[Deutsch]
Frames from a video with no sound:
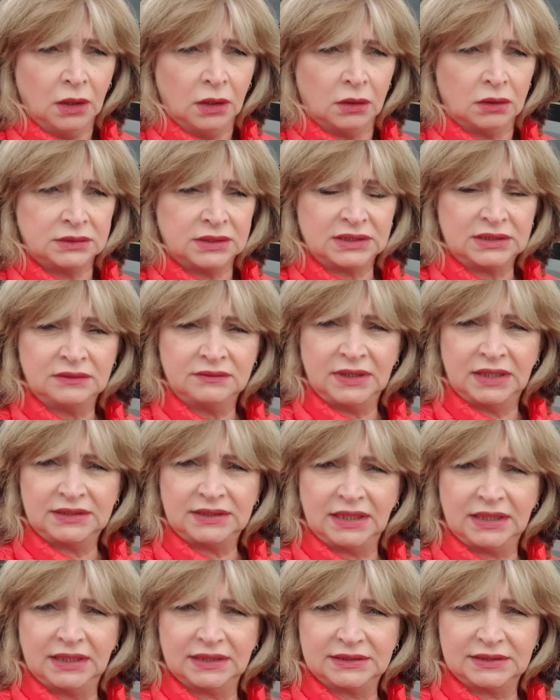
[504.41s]
Und deswegen werde ich
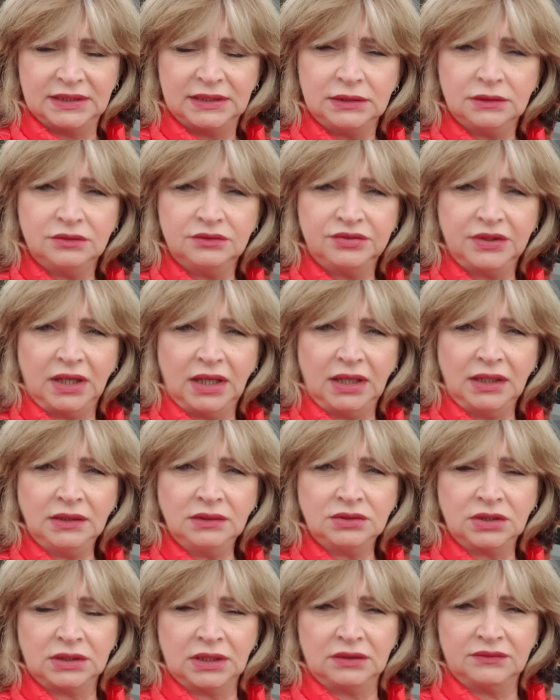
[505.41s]
da jetzt nicht
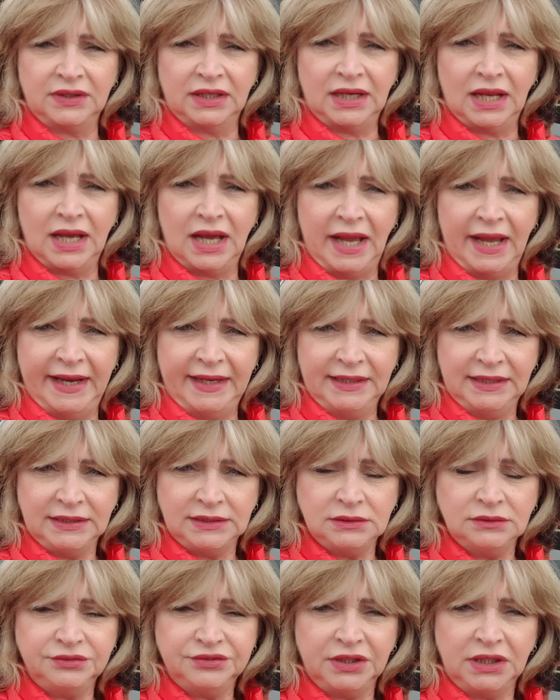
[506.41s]
hinfahren, sondern werde nach
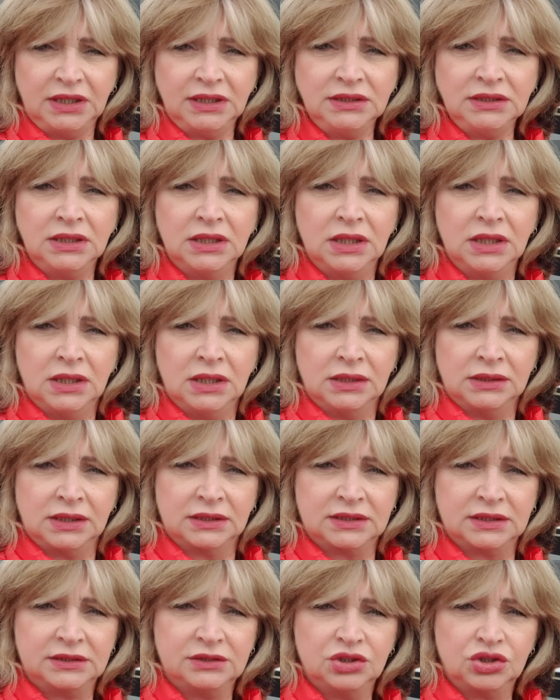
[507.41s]
Heinichen fahren.
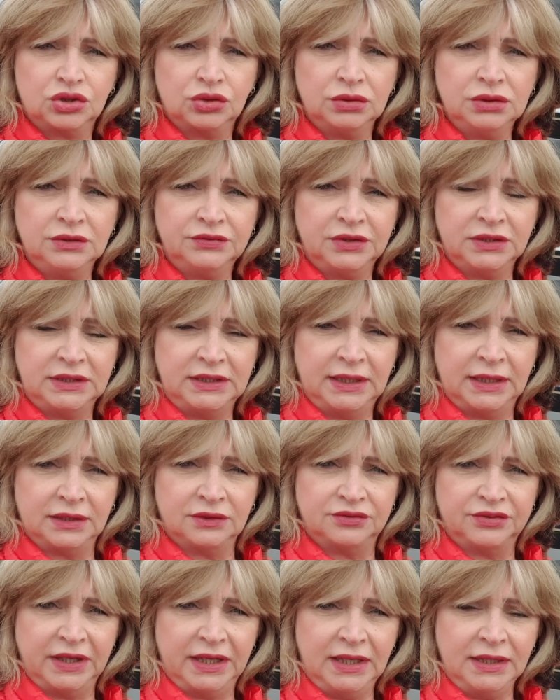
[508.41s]
Das ist eine Stunde von hier
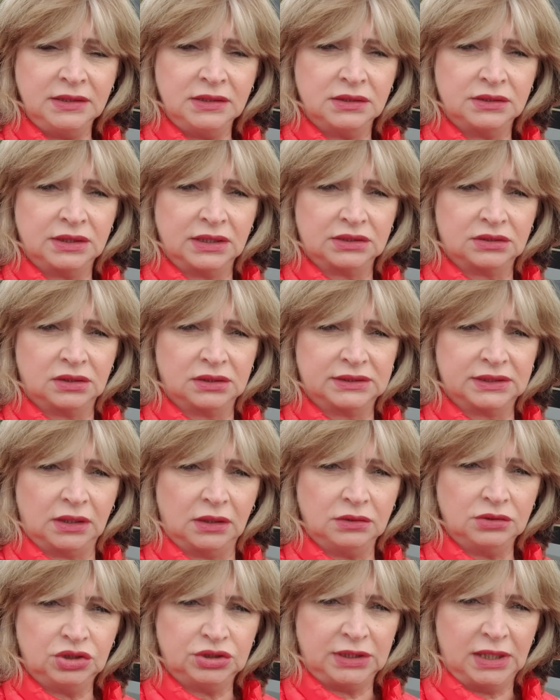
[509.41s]
entfernt. Da soll es
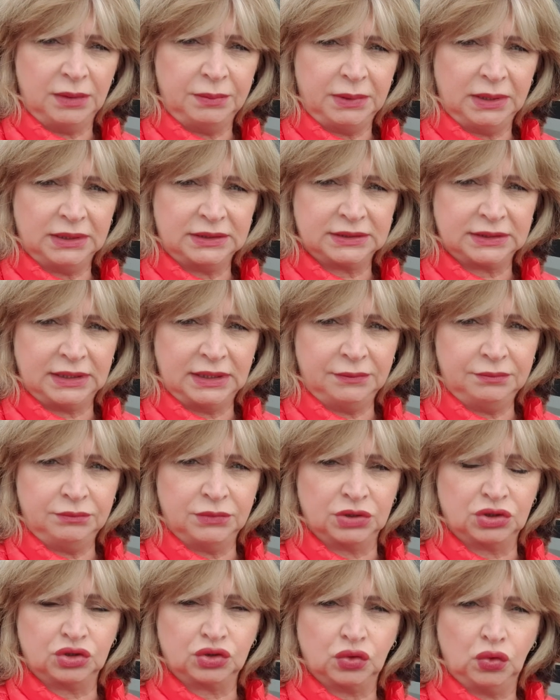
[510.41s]
auch einen Stellplatz geben
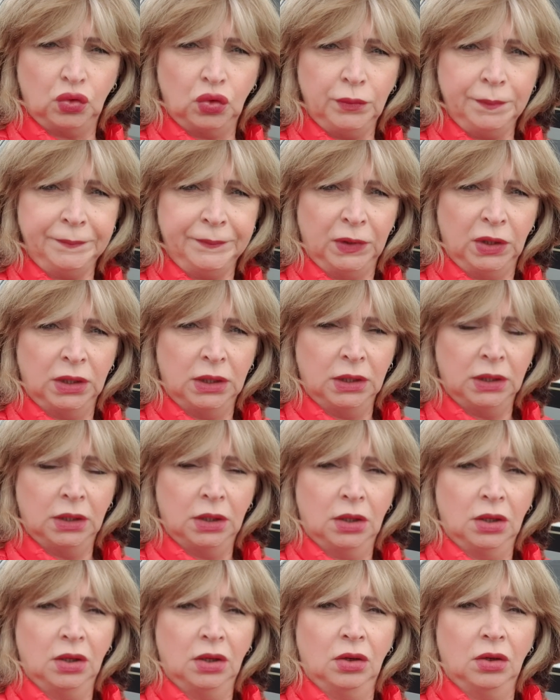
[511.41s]
mit Strom.
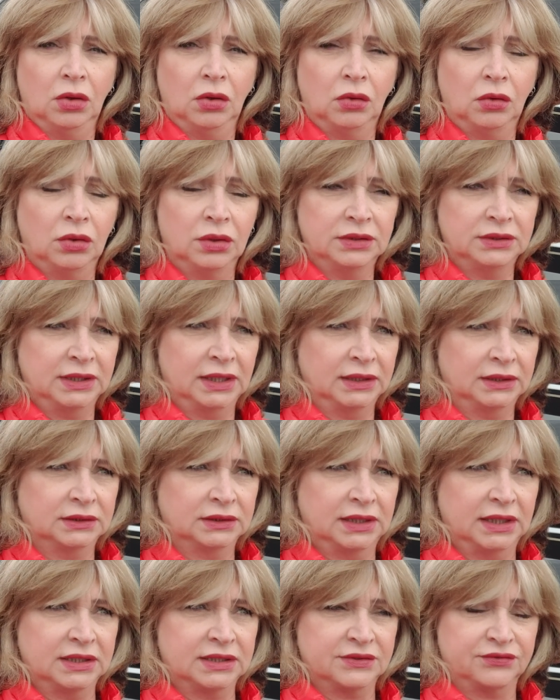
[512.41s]
Und
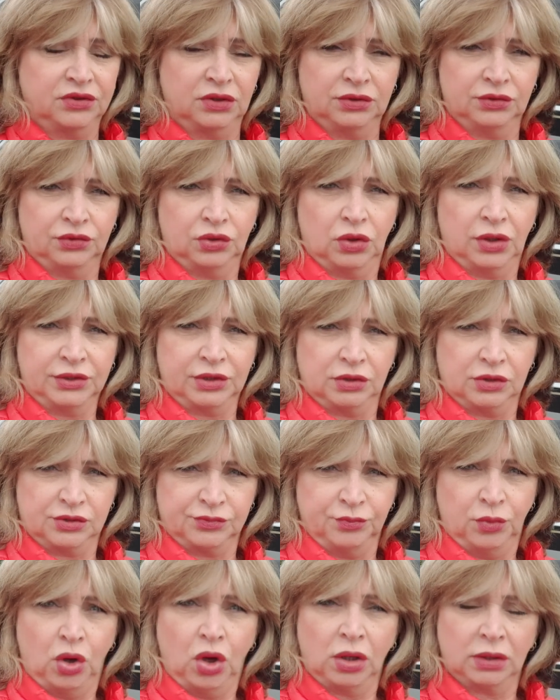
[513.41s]
dann geht es von dort
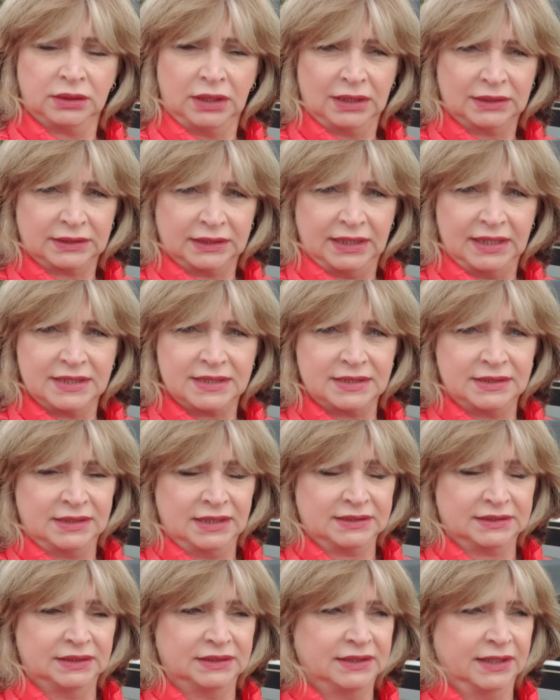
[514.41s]
aus morgen nach Dresden.
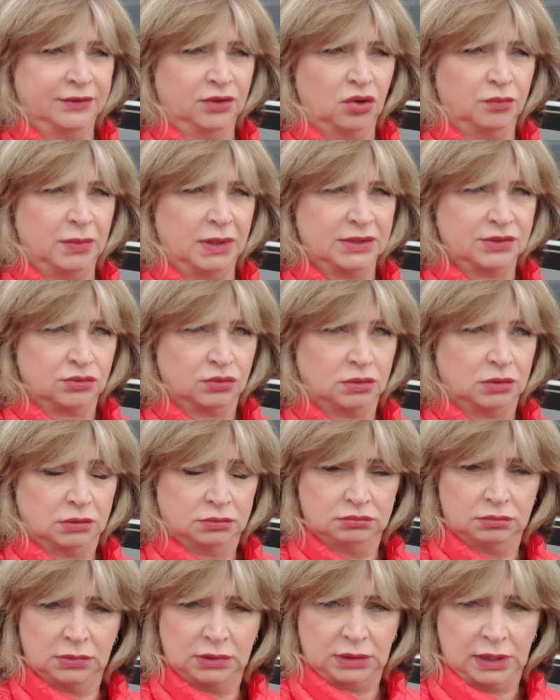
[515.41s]
Das sind dann nochmal so
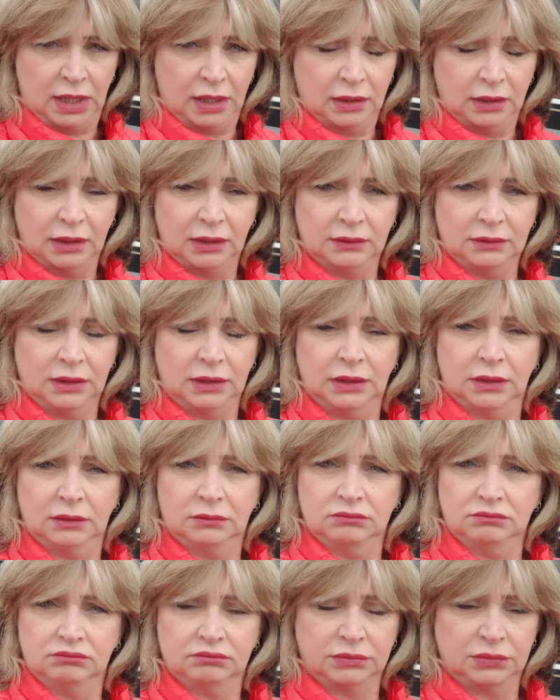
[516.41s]
äh,
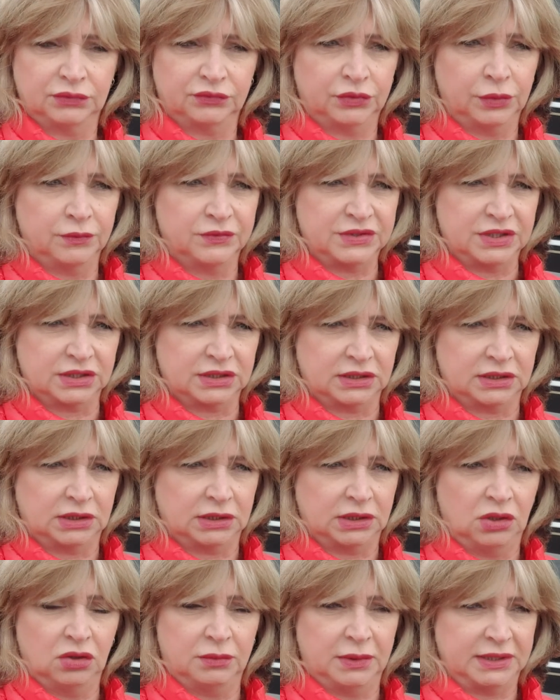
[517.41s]
äh, 50
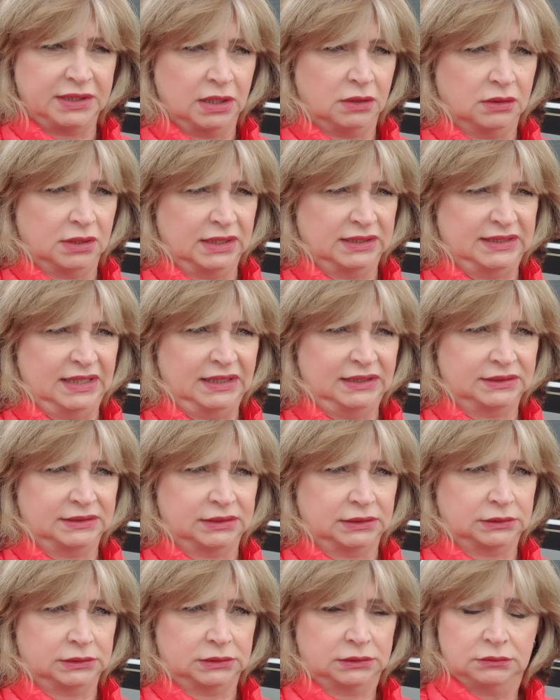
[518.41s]
Kilometer oder
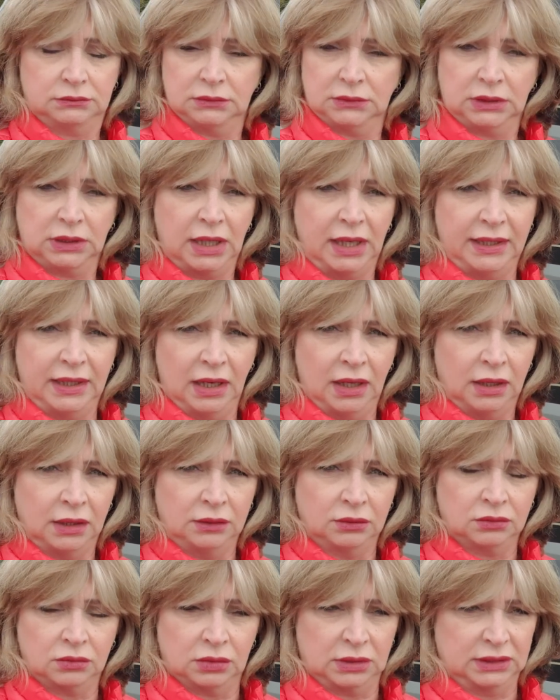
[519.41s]
60, keine
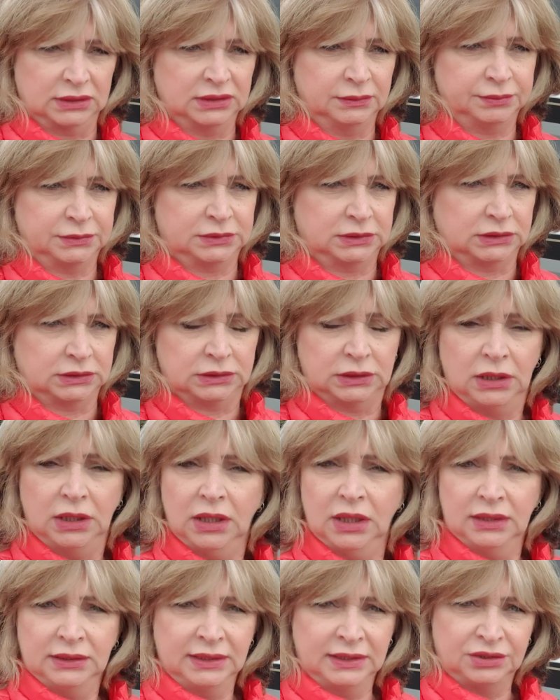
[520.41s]
Ahnung, oder 70.
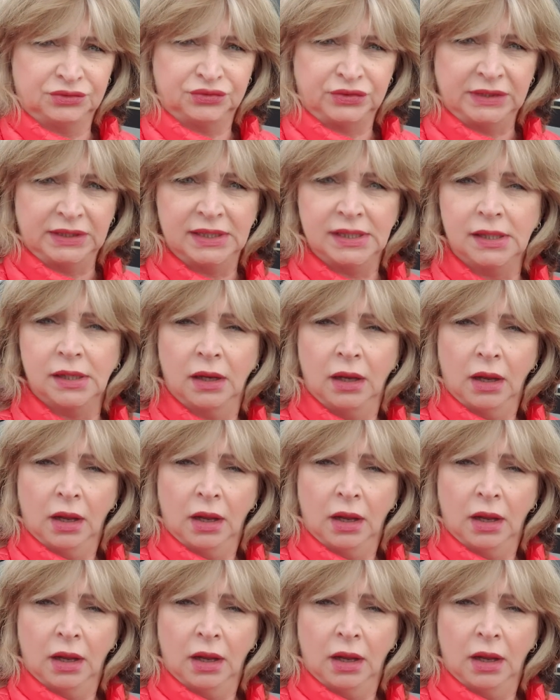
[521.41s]
Nicht viel.